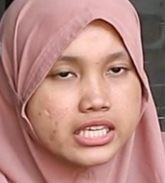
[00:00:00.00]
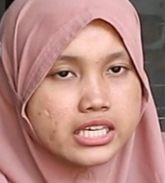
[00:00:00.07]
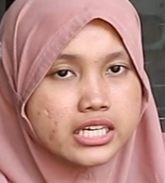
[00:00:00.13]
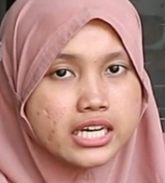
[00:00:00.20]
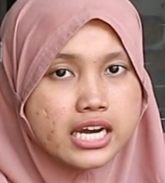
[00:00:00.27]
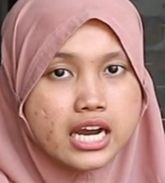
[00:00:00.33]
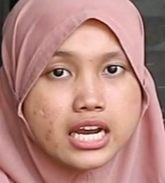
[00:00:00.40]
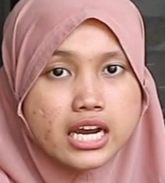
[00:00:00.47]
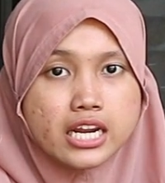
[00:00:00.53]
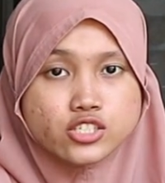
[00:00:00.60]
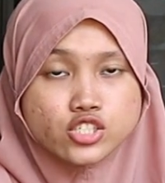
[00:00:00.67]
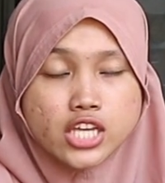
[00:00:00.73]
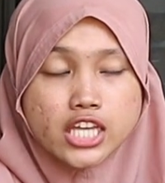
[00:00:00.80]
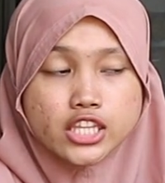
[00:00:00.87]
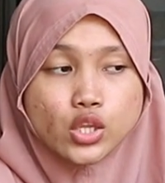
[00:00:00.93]
tiga kali
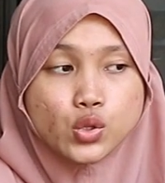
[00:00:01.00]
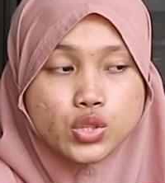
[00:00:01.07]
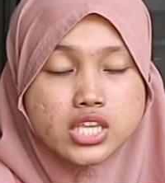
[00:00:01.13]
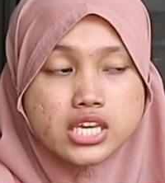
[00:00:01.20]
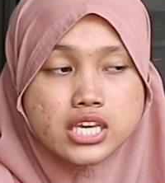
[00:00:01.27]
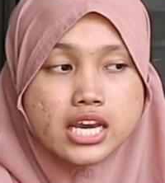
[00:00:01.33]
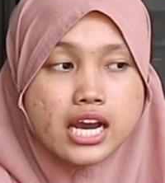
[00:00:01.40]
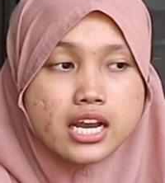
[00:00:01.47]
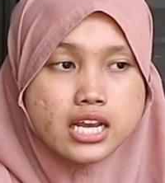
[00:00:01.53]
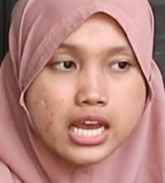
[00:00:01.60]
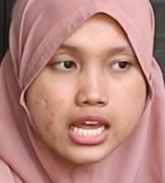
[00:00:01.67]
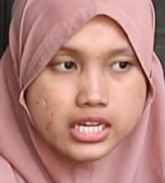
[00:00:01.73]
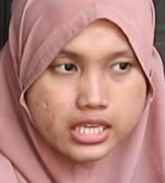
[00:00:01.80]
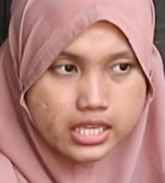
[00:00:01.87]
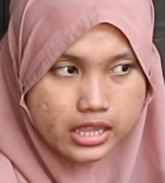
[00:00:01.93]
cat atau tiga
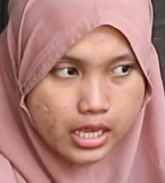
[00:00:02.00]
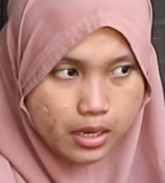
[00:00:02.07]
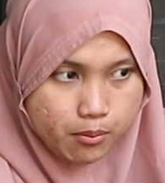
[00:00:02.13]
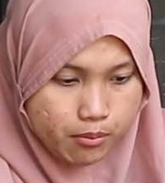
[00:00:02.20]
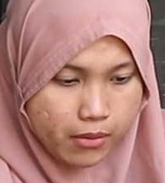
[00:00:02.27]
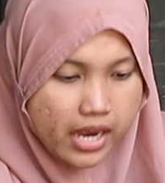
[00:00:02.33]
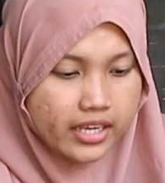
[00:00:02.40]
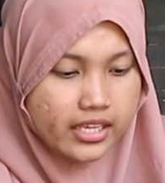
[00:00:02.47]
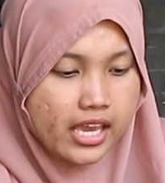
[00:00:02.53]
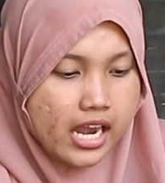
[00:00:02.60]
kali tembak